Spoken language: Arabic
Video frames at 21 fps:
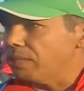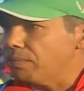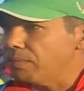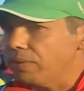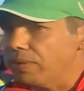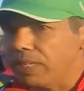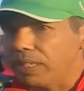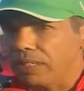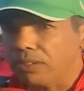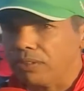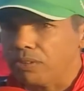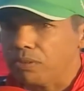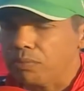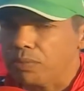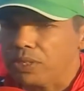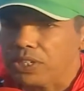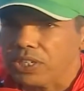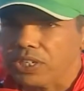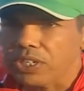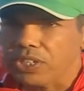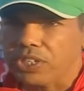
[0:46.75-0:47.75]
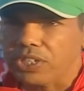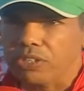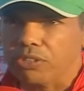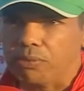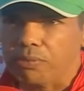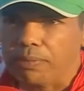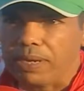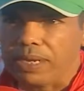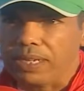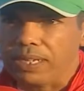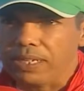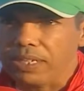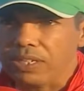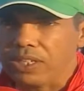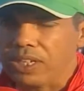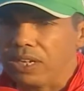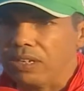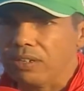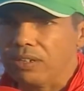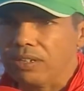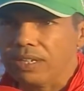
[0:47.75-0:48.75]
واحد كل ما شيء يجريو معانا ان
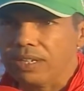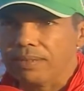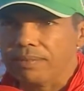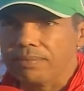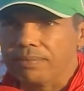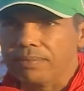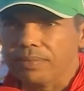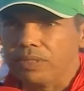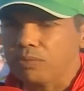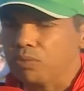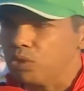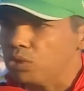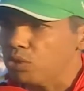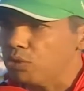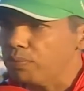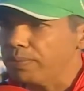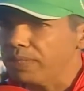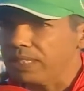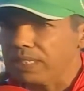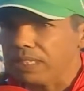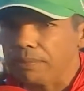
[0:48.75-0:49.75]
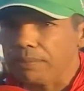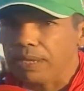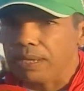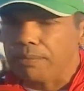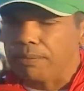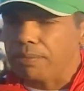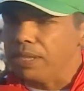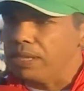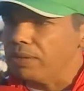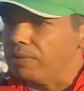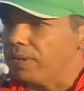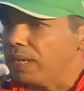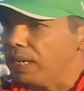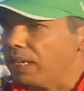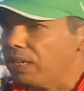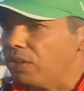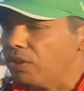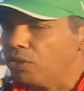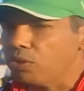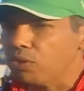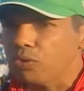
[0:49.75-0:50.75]
شاء الله يمشيو بانتباع به
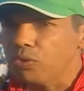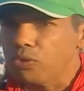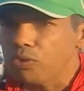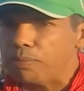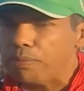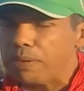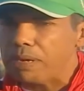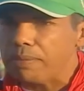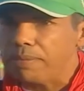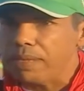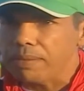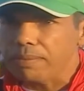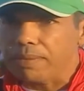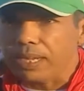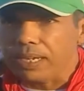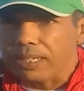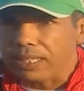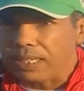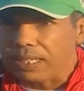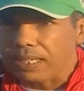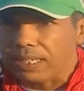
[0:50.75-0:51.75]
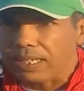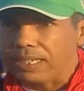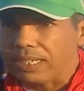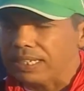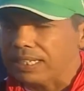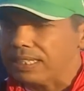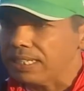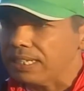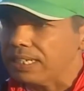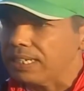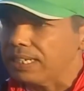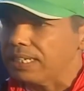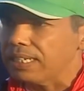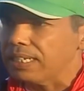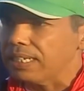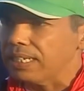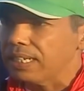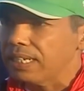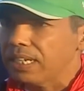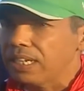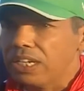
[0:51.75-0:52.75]
ونحن نكونوا برمي معناتها الناس
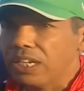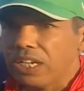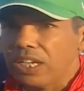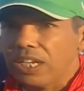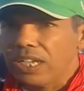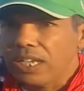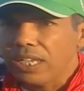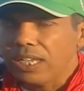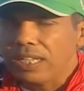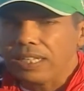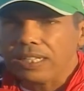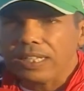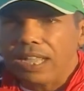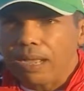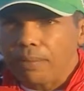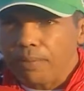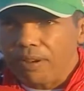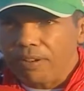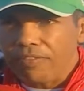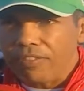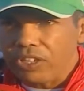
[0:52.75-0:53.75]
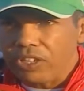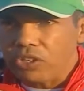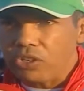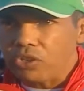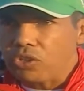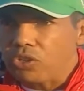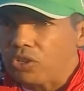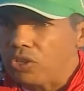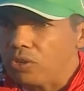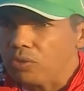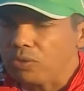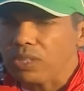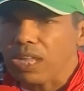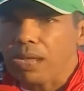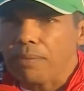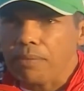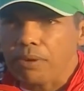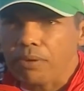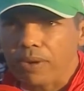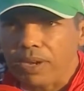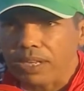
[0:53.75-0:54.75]
اللي آه، تعمل فينيشر
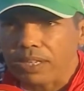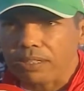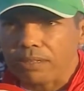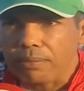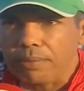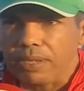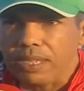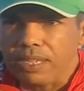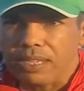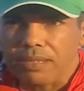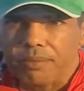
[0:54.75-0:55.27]
وتعمل وقت باهي